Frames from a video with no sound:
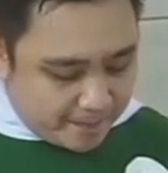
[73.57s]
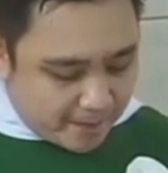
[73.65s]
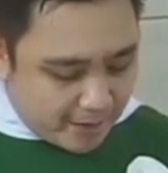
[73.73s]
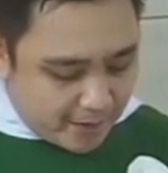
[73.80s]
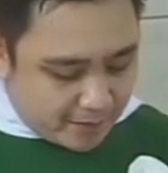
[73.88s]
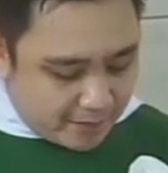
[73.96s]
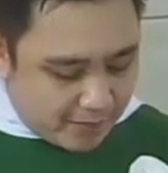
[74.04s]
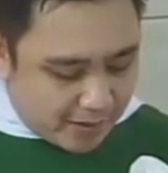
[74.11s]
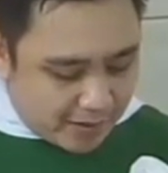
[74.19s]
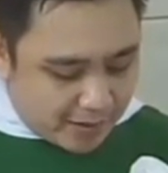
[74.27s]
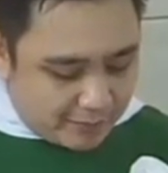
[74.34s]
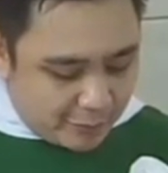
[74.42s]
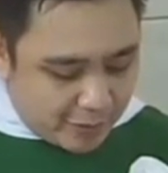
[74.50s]
Maka
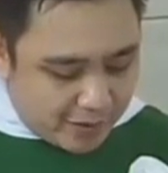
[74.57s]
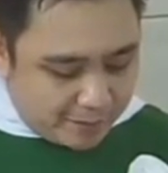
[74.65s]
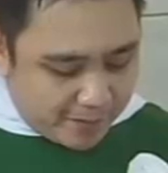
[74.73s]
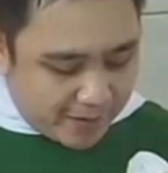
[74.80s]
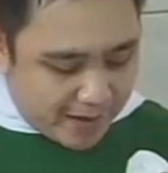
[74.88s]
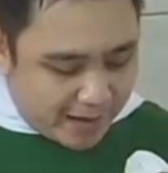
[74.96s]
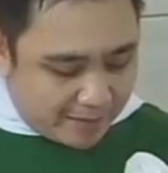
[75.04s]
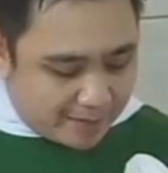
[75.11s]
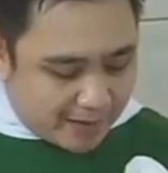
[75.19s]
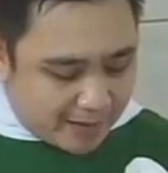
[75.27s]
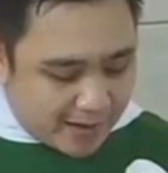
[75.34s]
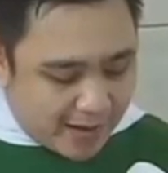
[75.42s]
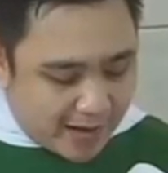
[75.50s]
meluaplah
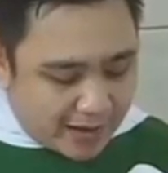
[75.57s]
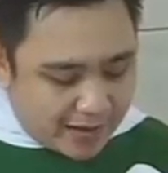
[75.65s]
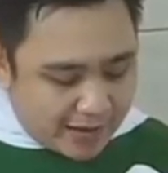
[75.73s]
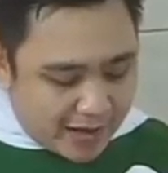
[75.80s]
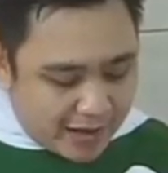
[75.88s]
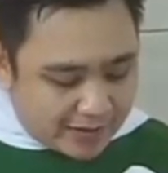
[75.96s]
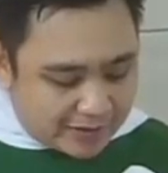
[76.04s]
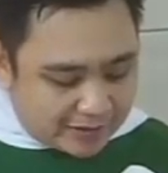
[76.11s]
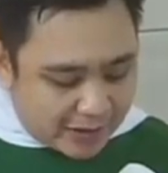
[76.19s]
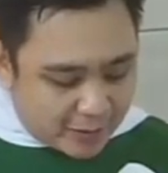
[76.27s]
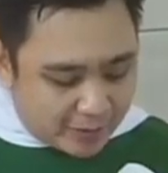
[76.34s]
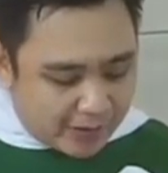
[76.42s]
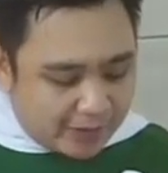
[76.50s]
amarah ahli-ahli
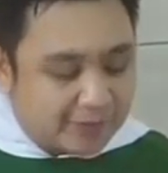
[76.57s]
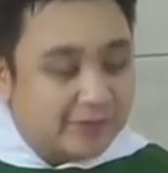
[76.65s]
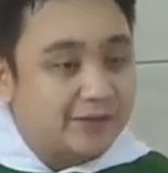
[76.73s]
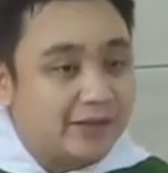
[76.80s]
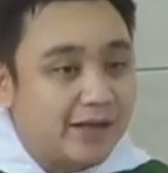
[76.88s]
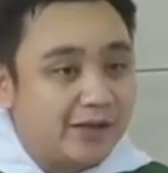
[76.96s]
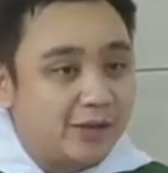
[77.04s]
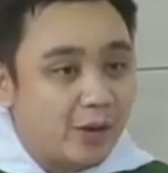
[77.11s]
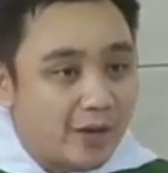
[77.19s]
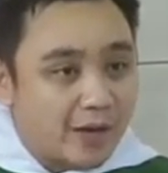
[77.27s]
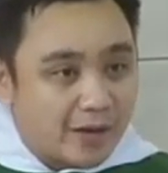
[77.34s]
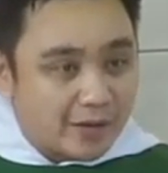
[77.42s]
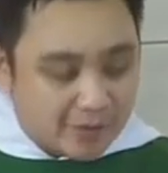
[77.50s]
Taurat dan
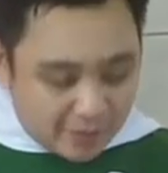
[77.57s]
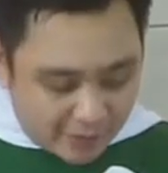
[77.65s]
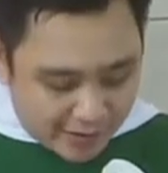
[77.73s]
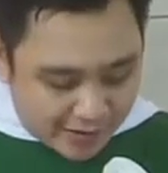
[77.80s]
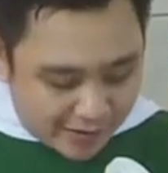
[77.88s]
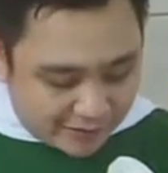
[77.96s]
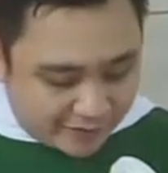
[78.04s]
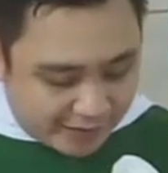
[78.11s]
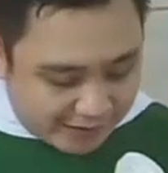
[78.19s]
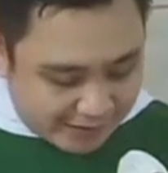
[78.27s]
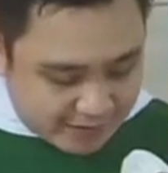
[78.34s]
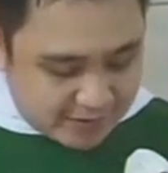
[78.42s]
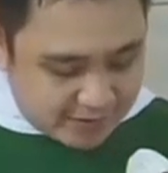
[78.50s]
orang-orang
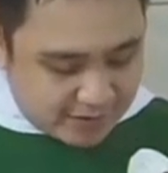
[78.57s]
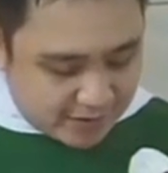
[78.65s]
Farisi.